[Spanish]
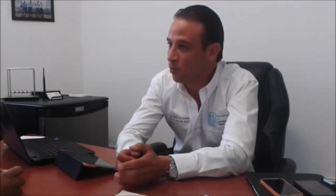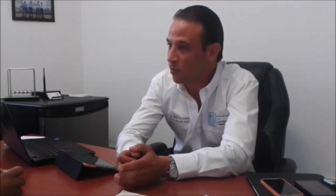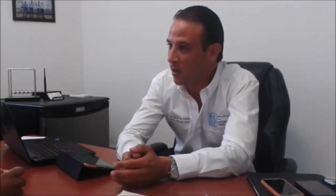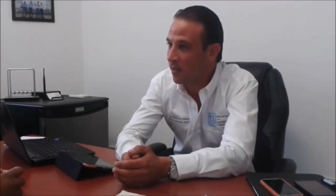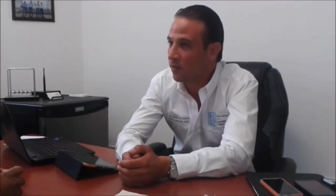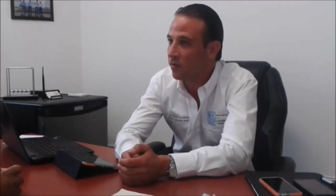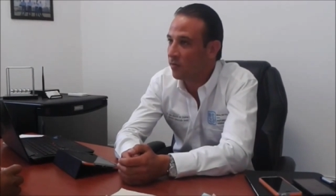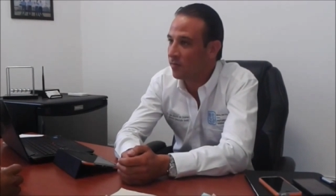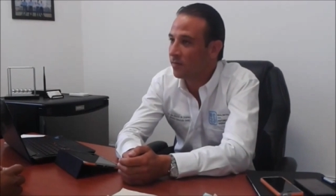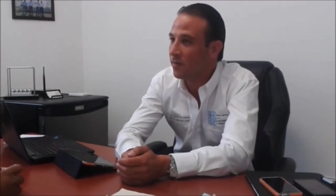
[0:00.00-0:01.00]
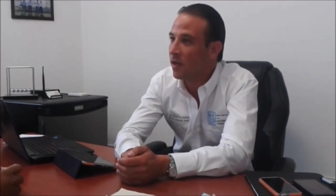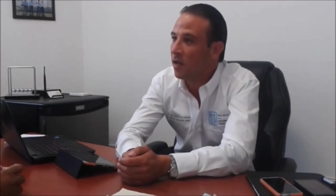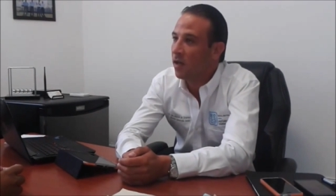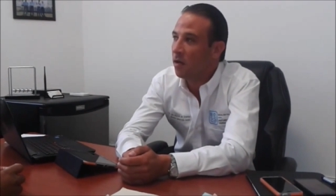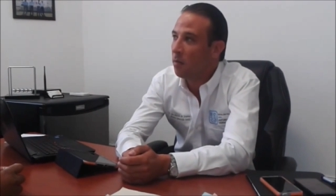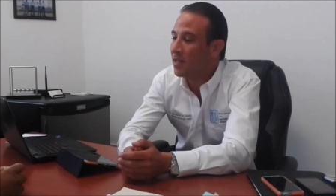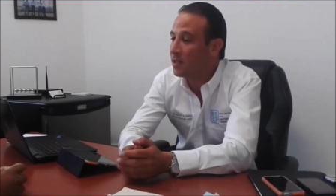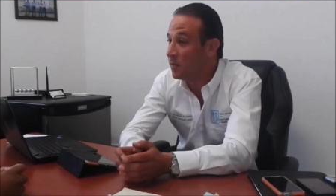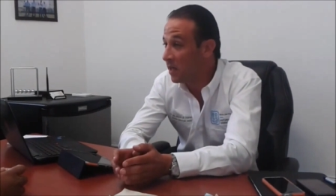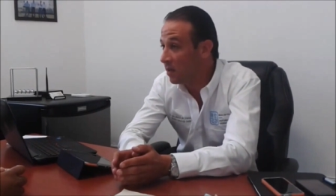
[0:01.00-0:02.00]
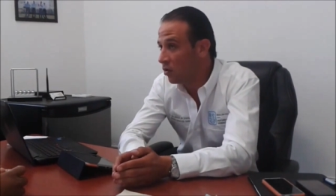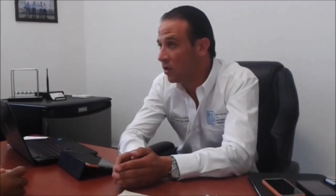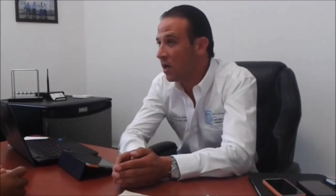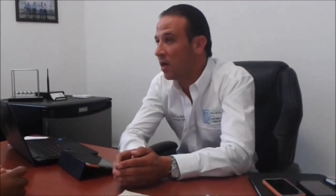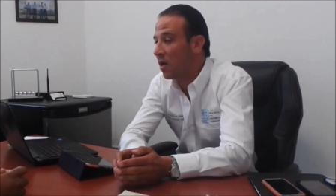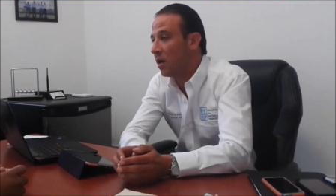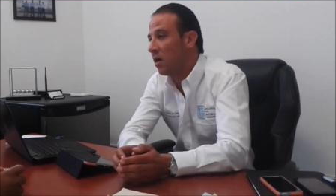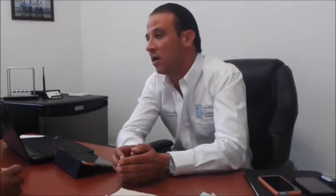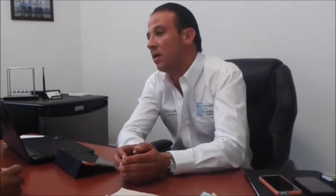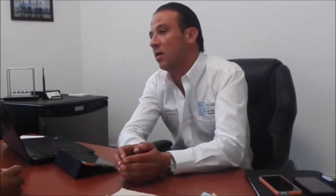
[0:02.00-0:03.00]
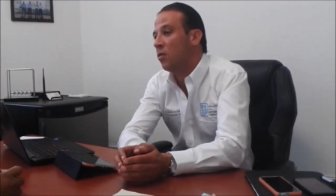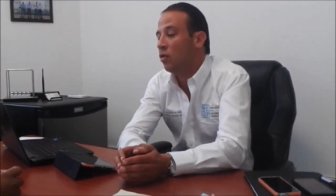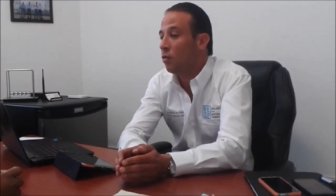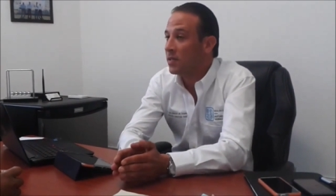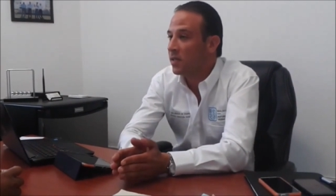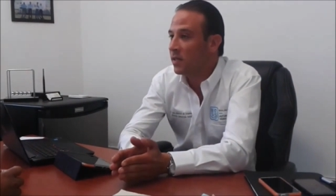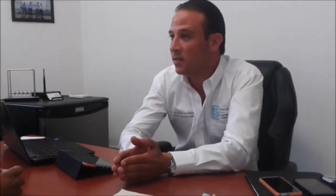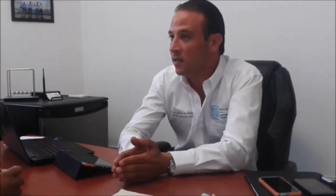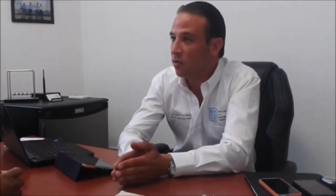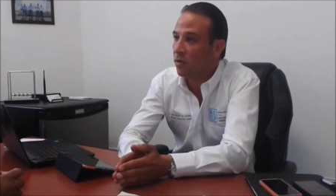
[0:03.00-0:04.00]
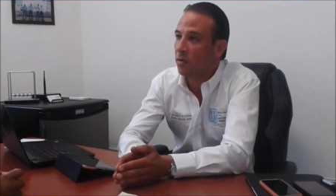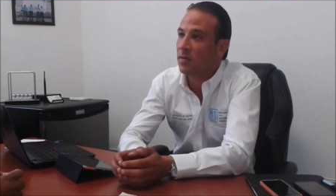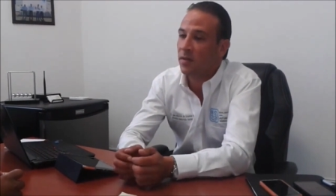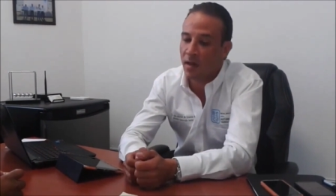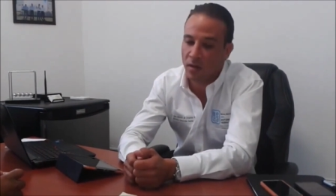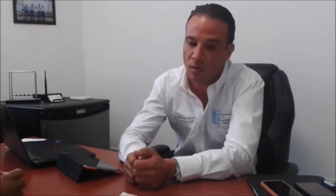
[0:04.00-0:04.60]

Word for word: Congreso del Estado, Juan Manuel, informó que hay problemas para el manejo